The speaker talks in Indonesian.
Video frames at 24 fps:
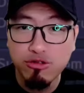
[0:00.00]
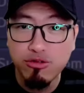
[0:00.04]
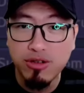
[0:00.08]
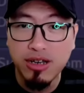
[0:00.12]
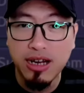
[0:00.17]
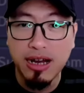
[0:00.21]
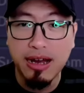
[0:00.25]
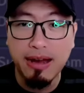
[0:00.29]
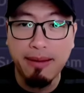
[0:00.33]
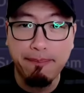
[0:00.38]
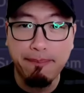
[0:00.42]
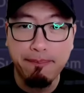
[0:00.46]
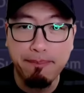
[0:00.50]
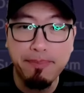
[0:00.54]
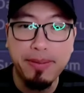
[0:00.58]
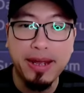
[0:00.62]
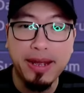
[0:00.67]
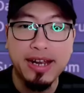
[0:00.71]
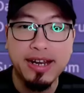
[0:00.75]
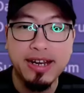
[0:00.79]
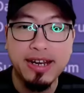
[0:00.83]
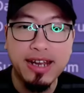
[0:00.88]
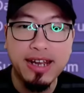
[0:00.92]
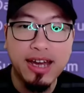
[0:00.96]
juga
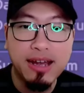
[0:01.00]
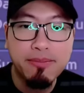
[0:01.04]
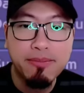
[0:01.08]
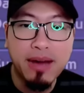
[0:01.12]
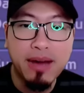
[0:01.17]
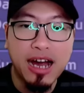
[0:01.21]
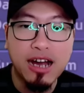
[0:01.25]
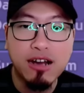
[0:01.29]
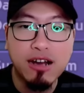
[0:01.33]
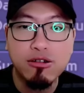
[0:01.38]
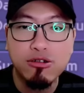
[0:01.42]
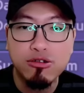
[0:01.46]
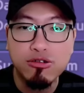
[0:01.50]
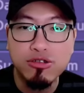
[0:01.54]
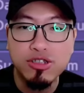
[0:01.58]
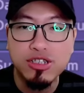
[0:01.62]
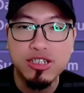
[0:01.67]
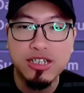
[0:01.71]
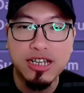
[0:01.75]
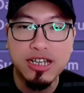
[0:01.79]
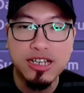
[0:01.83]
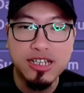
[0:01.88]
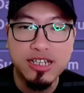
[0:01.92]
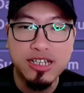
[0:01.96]
pendan bangkrut
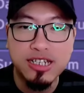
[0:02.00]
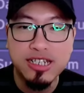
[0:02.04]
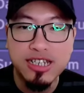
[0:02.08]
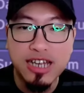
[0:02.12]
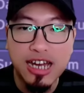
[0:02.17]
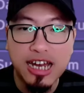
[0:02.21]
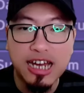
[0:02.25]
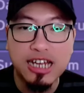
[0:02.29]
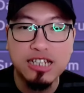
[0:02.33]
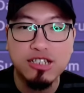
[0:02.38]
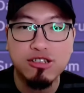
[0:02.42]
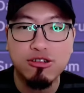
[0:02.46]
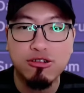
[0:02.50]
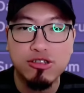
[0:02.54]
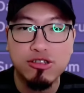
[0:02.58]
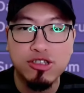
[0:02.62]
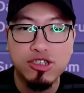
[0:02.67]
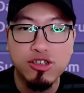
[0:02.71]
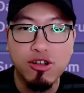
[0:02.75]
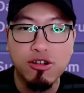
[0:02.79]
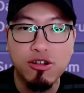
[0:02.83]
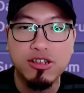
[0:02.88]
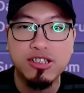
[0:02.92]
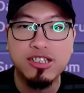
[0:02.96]
jadinya
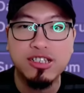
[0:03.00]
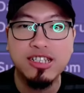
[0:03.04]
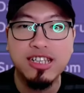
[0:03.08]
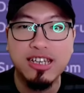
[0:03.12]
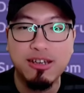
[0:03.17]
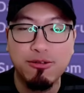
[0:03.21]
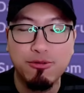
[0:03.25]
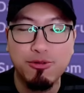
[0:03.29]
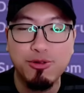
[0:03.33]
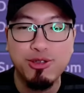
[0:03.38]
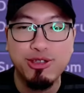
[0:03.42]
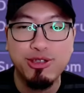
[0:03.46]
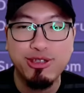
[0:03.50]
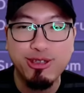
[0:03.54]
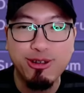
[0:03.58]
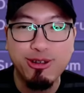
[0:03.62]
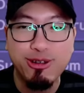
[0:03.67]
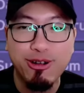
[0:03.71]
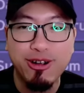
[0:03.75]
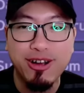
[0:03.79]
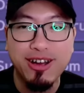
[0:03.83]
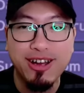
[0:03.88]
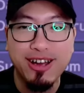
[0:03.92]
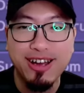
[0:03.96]
cocok nih
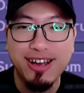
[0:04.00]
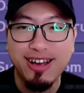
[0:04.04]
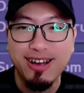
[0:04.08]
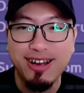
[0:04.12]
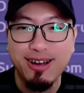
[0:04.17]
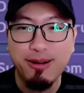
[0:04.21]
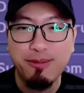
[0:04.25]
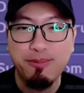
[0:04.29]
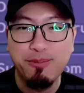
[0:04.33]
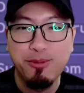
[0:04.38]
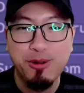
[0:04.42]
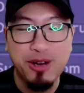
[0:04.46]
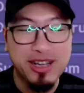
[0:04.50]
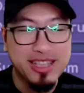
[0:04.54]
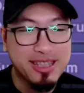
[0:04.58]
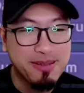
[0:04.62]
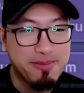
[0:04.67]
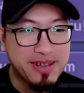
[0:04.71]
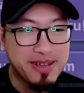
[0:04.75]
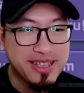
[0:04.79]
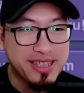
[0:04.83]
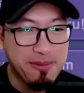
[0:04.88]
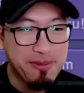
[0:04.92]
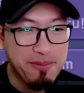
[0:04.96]
untuk buat
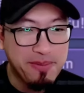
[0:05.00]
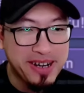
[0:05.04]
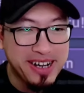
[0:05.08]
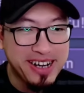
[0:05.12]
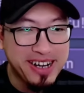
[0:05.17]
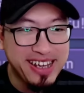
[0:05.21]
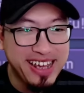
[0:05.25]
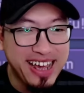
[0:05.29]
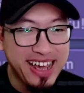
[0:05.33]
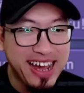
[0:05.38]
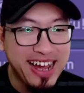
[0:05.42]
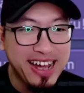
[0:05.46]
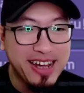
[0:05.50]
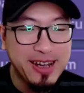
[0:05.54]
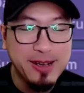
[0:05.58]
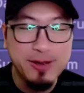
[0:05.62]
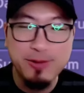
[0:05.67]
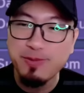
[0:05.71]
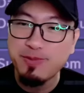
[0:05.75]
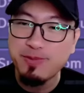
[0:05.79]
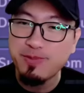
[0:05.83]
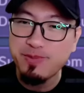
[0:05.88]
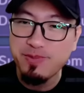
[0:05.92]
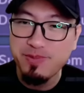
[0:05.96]
teman-teman yang
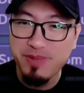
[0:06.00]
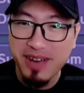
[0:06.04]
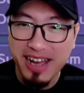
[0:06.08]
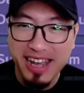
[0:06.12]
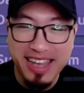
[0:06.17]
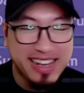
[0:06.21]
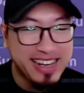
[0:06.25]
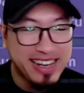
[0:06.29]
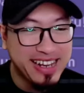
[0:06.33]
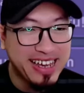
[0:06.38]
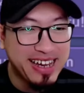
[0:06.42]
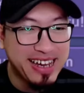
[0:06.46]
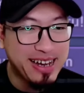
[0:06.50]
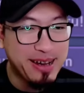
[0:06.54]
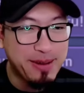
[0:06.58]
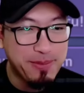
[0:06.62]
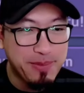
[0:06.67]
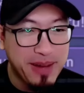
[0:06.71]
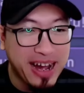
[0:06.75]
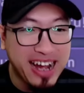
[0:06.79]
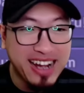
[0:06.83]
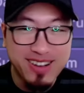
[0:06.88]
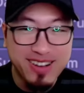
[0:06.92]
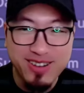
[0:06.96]
mainnya
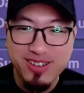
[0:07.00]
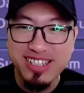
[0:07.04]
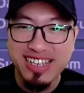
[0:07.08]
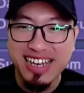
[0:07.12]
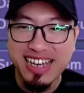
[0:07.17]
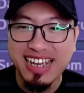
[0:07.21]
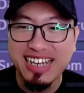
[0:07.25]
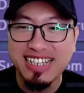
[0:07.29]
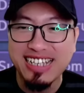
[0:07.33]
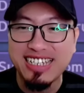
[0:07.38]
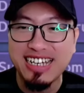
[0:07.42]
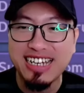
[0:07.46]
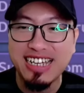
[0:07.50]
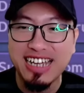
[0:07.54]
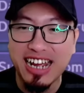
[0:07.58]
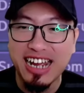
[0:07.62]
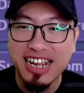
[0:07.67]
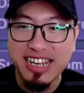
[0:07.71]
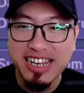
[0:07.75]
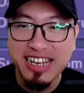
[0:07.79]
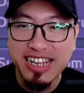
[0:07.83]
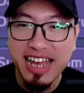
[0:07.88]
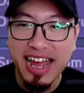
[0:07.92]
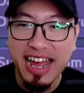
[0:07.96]
bangkrut ya guys ya. Yang
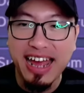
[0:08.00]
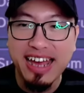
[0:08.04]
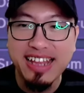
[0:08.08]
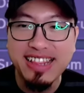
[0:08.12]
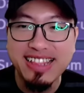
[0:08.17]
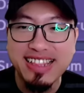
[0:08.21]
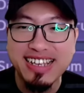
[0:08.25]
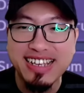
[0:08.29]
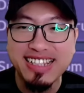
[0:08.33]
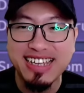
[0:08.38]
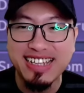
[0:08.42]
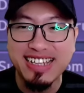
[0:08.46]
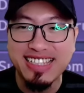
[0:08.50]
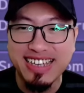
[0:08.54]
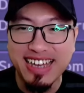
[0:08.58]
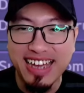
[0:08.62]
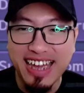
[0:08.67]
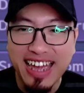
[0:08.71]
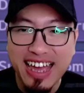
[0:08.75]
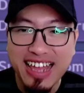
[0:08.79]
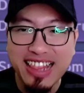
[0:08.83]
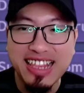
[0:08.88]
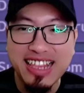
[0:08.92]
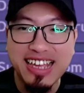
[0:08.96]
ini anti
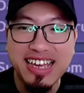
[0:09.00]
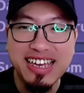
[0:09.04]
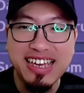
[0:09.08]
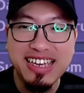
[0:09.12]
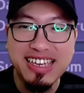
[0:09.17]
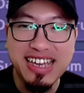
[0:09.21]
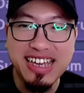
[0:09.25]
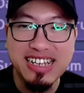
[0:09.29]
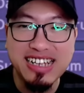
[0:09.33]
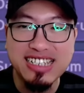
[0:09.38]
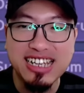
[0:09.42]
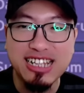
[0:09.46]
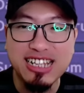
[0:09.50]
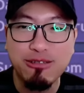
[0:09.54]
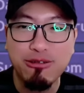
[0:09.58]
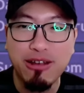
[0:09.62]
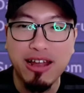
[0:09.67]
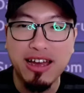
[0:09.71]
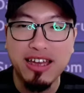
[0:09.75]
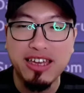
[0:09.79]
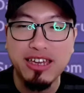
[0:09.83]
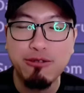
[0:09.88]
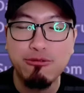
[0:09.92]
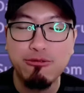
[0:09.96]
TTL, yang satu
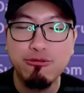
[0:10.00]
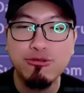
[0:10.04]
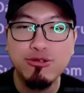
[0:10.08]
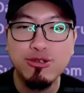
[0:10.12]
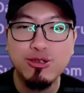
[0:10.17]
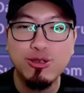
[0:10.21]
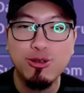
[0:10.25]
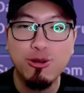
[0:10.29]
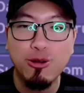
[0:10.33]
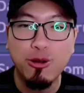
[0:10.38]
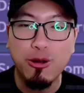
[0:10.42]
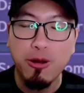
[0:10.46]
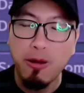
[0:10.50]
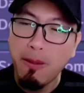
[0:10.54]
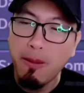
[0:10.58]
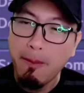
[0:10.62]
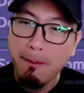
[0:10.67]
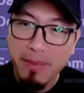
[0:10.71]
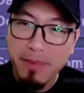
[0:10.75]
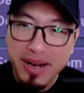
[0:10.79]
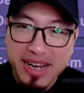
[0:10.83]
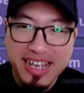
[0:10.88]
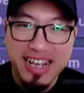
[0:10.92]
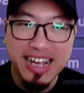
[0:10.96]
lagi untuk
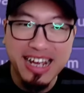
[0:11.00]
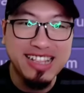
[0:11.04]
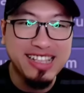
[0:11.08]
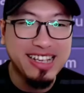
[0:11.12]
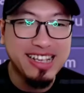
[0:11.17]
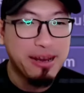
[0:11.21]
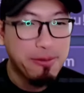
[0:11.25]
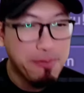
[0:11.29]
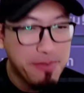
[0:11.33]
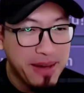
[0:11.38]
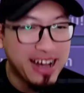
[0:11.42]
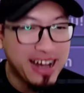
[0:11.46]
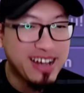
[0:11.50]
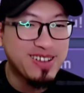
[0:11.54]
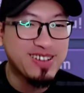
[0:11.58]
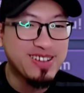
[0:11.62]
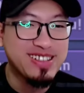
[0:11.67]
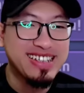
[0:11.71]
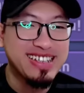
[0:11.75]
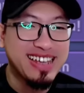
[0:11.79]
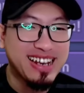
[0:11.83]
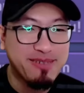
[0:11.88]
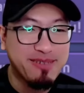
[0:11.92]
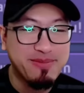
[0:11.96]
meningkatkan
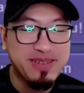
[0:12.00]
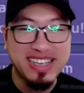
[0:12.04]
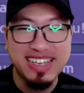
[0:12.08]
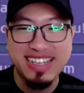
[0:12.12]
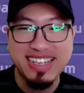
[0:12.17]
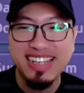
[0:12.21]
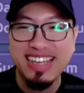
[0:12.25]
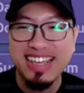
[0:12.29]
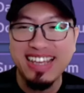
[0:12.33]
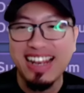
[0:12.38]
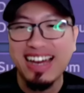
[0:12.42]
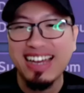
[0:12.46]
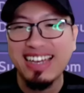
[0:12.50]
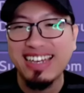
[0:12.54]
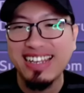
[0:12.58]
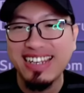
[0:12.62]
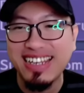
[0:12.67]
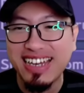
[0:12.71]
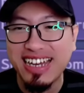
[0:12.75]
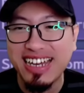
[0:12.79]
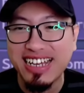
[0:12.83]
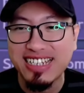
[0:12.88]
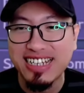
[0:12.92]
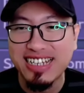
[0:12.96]
bangkrutnya lebih gede lagi
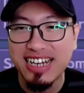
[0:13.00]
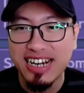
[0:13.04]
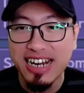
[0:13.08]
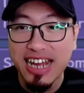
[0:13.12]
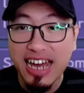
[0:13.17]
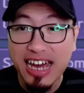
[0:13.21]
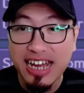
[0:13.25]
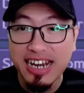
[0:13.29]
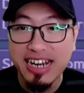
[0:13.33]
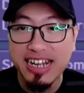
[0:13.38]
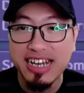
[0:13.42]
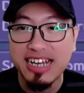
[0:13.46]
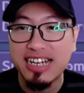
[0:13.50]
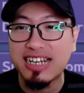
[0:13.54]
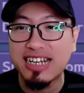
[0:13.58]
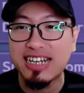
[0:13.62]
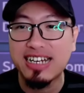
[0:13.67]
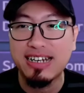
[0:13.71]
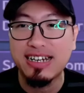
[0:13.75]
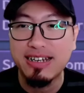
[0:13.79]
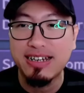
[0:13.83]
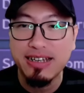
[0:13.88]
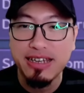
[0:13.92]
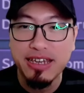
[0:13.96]
nih guys karena
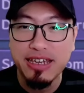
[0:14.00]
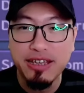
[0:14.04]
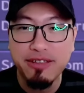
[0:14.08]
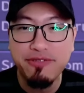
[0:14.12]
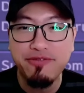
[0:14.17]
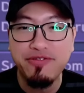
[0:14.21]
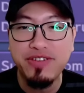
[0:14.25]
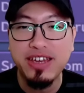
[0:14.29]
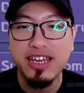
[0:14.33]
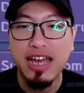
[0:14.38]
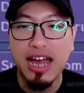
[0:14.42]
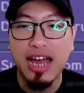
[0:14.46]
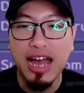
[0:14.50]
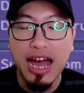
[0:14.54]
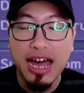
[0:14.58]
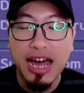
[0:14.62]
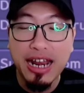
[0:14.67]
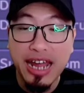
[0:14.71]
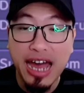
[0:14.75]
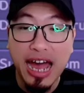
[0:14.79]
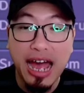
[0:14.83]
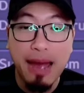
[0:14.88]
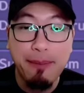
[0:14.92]
ada inv ada